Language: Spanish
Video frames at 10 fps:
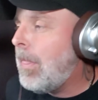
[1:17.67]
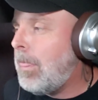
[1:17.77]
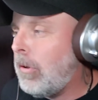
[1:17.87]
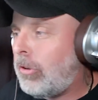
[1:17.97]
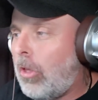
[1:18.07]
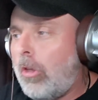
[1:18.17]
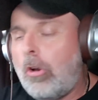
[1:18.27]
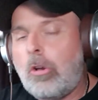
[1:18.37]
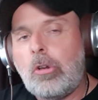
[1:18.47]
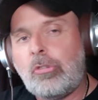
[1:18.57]
No
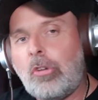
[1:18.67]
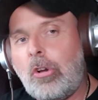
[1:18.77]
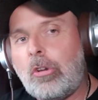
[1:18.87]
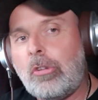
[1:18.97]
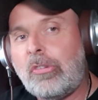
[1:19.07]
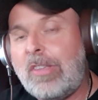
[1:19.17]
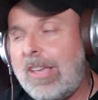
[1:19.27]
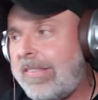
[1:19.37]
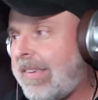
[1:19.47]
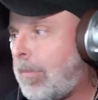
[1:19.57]
todos son
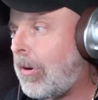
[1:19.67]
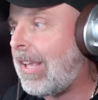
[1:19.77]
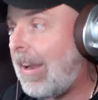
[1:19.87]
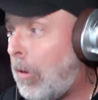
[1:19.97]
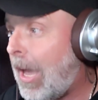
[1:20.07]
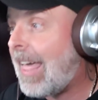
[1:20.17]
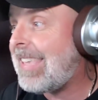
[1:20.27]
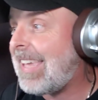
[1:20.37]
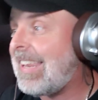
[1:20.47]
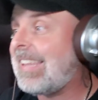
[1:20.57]
coincidencias porque la
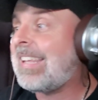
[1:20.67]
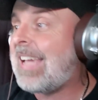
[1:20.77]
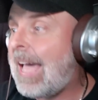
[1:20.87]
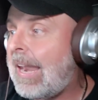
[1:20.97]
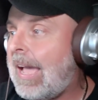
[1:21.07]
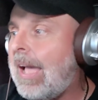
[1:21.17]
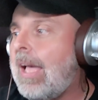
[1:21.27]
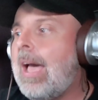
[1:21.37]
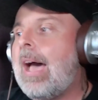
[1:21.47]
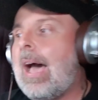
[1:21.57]
abogada Janet Jara
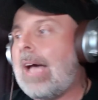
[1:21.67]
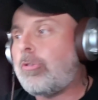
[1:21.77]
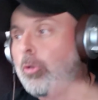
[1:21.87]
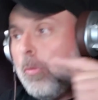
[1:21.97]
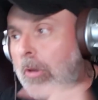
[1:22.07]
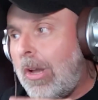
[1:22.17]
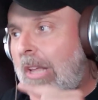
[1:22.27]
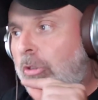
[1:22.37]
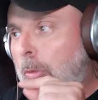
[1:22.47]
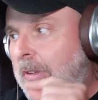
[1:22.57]
asumió
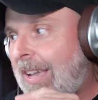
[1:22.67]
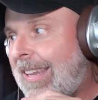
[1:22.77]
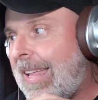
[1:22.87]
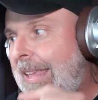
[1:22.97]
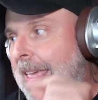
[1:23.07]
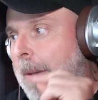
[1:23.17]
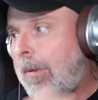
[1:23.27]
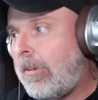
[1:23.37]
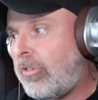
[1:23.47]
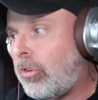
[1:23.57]
la Subsecretaría de
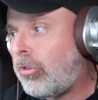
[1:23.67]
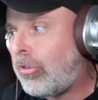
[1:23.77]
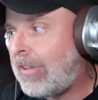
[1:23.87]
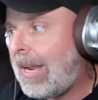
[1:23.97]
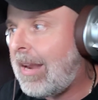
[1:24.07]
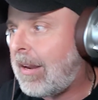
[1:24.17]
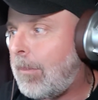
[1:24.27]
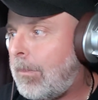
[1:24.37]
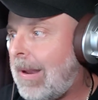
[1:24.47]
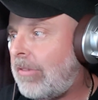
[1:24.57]
Previsión Social en
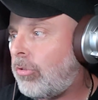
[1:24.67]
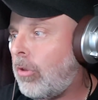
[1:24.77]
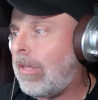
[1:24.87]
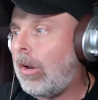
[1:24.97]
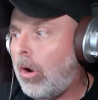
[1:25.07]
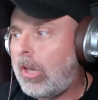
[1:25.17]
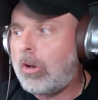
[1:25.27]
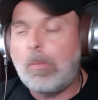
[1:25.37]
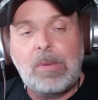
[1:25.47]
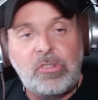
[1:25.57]
reemplazo del hoy
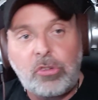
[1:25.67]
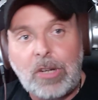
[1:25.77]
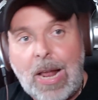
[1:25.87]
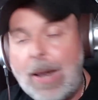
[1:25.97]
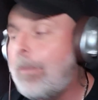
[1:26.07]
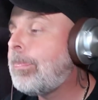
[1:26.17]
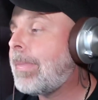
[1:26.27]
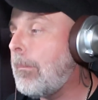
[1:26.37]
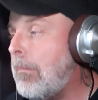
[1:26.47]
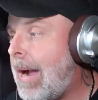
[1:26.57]
convencional
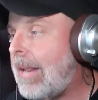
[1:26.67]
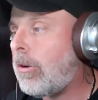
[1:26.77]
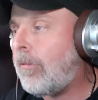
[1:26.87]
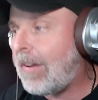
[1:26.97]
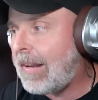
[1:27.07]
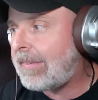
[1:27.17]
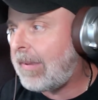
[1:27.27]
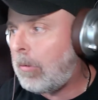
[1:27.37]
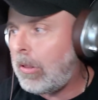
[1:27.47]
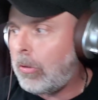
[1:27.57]
Marcos
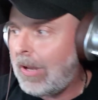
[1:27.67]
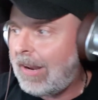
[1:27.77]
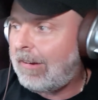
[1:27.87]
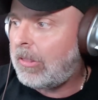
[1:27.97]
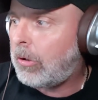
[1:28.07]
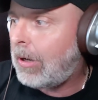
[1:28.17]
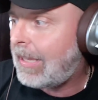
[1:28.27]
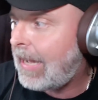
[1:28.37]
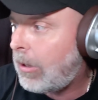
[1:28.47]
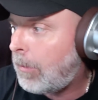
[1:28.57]
Barraza cuando él abandonó
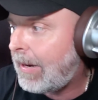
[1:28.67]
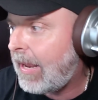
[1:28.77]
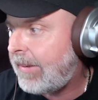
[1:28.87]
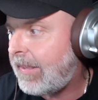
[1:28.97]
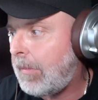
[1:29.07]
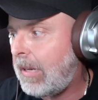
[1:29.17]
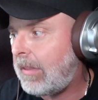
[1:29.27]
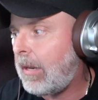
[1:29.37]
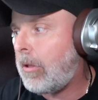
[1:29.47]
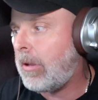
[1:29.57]
el cargo para irse al
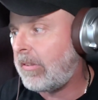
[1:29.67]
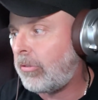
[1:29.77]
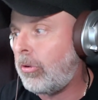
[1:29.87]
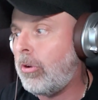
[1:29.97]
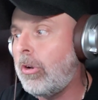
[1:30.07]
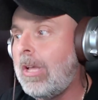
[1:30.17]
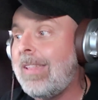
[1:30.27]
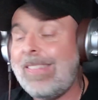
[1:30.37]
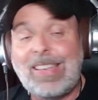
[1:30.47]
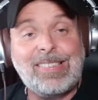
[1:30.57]
Ministerio
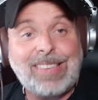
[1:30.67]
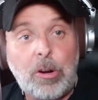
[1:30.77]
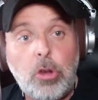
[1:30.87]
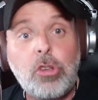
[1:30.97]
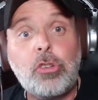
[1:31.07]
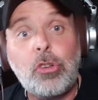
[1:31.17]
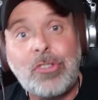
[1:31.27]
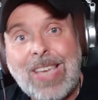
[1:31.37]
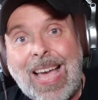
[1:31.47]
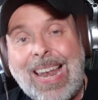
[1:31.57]
de Desarrollo
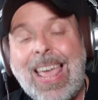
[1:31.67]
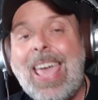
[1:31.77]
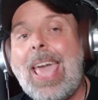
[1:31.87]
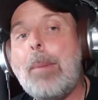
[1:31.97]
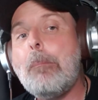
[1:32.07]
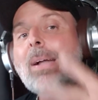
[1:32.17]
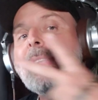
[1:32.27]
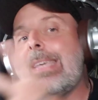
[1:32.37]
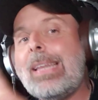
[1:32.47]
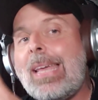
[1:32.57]
Social en
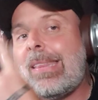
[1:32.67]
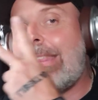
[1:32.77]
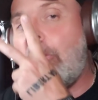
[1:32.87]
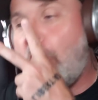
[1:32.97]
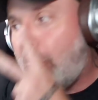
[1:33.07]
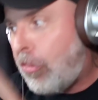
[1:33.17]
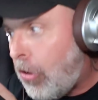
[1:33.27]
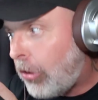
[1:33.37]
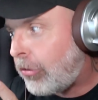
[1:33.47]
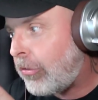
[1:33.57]
Bachelet
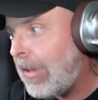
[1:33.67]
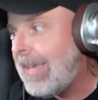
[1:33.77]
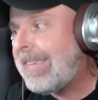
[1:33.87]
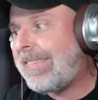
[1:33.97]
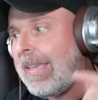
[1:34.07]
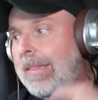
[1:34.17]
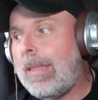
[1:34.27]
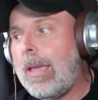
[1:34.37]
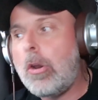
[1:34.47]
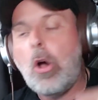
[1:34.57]
2 se
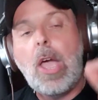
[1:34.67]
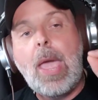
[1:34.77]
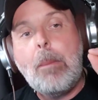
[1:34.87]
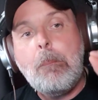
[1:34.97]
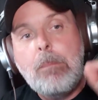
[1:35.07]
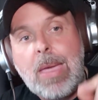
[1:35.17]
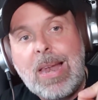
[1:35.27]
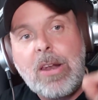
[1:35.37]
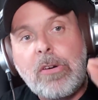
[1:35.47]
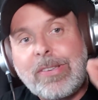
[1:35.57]
integró en
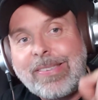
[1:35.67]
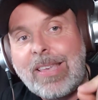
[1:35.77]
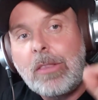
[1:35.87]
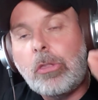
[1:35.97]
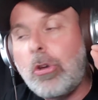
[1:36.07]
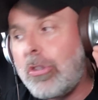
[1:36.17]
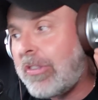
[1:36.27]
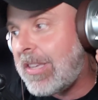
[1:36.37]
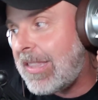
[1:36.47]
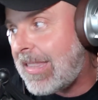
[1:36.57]

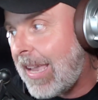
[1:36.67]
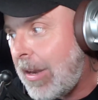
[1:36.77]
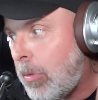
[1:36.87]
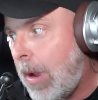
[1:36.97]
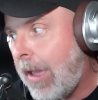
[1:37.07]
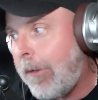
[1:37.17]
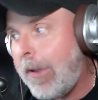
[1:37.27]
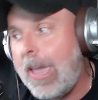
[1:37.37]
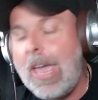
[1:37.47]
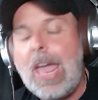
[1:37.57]

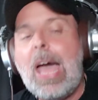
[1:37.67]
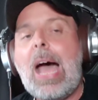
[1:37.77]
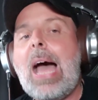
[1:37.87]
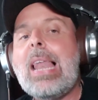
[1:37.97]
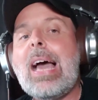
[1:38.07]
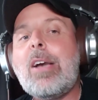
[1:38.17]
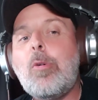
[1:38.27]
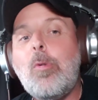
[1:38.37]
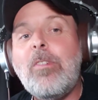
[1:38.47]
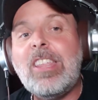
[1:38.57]
1989 a las
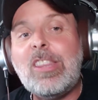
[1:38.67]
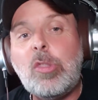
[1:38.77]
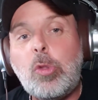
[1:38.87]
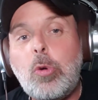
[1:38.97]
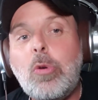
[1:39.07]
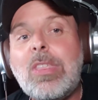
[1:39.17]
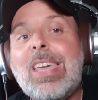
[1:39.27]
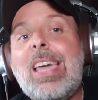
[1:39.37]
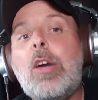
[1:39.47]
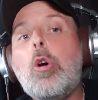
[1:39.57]

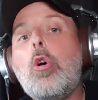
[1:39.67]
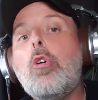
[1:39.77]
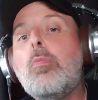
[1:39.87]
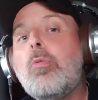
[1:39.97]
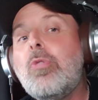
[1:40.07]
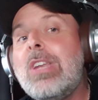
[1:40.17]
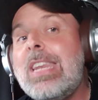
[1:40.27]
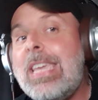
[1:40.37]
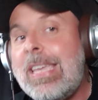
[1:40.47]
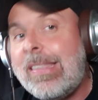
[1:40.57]
Juventudes
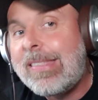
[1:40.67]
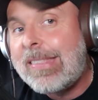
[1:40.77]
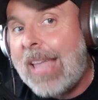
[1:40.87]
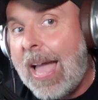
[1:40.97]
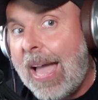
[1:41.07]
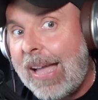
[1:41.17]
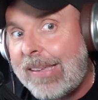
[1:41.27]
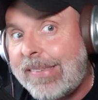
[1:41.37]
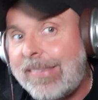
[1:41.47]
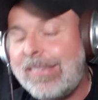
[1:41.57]

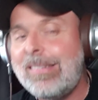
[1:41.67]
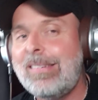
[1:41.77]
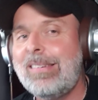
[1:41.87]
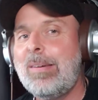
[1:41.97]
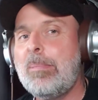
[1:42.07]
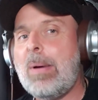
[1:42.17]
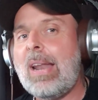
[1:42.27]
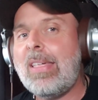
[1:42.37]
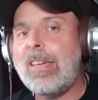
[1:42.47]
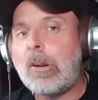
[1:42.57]
Comunistas
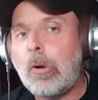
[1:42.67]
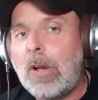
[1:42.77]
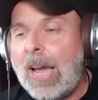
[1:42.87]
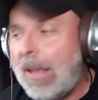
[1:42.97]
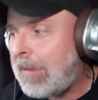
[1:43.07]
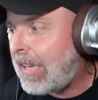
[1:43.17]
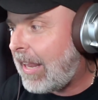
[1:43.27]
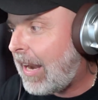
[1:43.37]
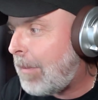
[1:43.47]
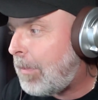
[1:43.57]
para derrocar a mi
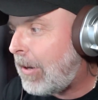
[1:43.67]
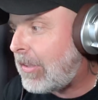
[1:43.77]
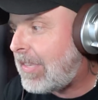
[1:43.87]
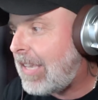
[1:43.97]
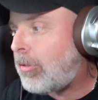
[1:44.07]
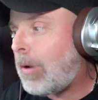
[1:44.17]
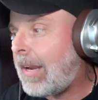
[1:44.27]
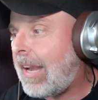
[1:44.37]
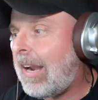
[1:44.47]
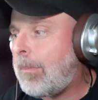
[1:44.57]
general Pinochet y su
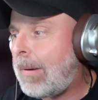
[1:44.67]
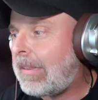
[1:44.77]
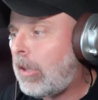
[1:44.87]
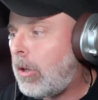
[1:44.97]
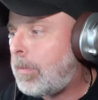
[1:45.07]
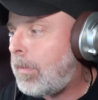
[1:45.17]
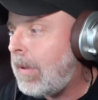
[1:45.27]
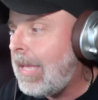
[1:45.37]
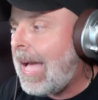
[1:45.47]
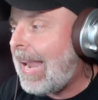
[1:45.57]
carrera en el partido
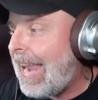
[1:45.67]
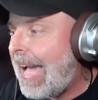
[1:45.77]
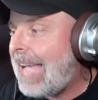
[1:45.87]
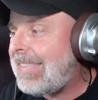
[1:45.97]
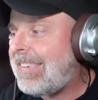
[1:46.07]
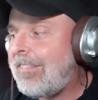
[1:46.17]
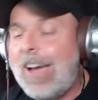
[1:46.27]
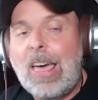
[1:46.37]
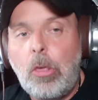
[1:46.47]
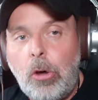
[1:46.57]
la han
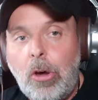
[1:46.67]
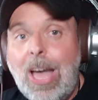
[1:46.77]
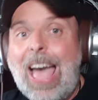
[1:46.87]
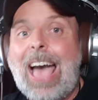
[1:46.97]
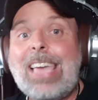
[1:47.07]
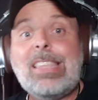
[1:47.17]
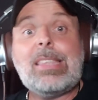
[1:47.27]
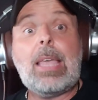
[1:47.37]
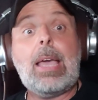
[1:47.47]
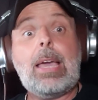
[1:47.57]
llevado a
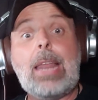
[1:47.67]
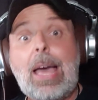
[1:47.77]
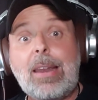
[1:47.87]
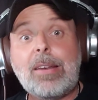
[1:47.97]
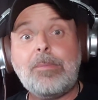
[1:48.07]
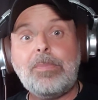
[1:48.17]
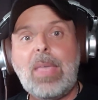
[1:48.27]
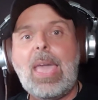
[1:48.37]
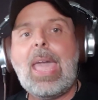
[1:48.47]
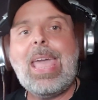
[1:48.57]
integrar
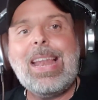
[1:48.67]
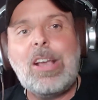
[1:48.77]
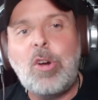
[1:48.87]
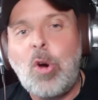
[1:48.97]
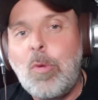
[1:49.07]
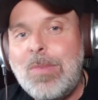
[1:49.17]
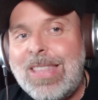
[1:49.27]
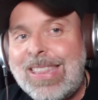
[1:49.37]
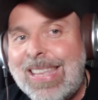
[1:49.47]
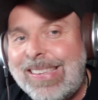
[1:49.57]
el
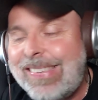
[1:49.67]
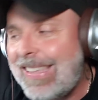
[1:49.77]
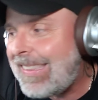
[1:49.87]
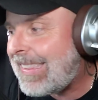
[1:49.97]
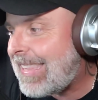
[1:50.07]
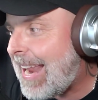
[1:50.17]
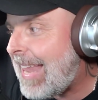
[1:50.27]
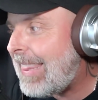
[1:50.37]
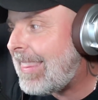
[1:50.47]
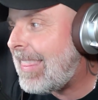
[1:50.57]
Comité
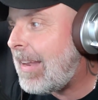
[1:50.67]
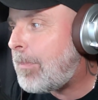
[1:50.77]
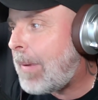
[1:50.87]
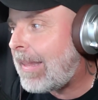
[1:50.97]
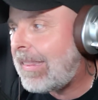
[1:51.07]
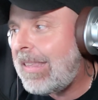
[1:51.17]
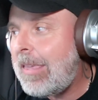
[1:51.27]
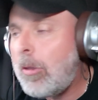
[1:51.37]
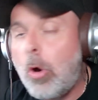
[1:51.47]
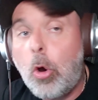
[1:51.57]
Central del
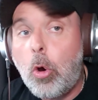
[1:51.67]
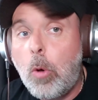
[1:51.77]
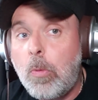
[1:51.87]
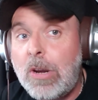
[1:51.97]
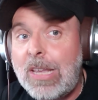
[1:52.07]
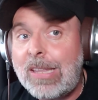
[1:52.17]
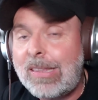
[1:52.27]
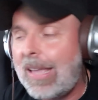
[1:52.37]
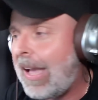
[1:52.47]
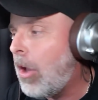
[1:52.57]
Partido
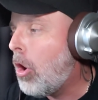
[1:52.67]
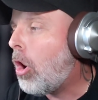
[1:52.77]
Comunista.